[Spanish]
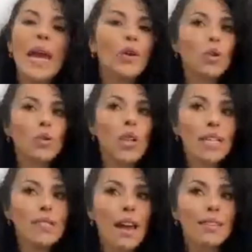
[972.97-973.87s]
pero
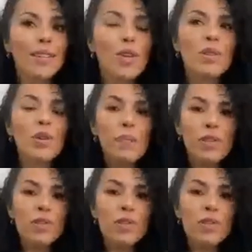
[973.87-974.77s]
no se les da.
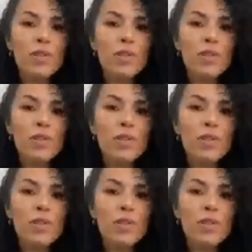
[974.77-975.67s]
Lo mismo que pasó
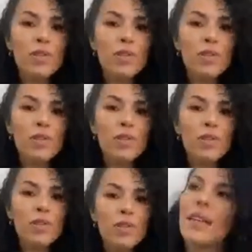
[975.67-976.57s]
conmigo con la
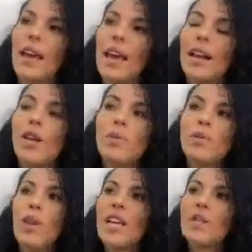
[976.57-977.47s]
actuación. Eh,
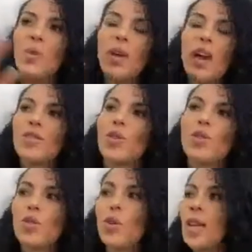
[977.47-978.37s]
lo mismo las
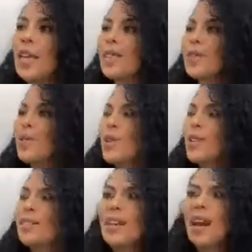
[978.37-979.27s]
modelos, yo conozco
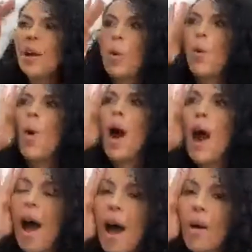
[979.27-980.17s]
niñas que uno decía,
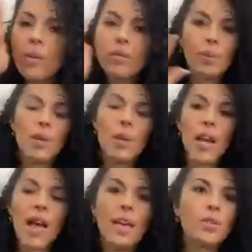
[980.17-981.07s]
wow, no
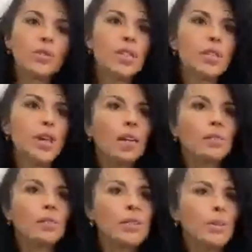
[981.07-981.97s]
pasaba nada, y otras
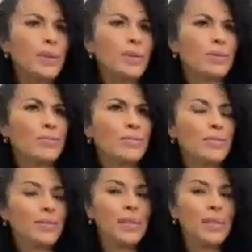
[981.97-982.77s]
que uno dice, pero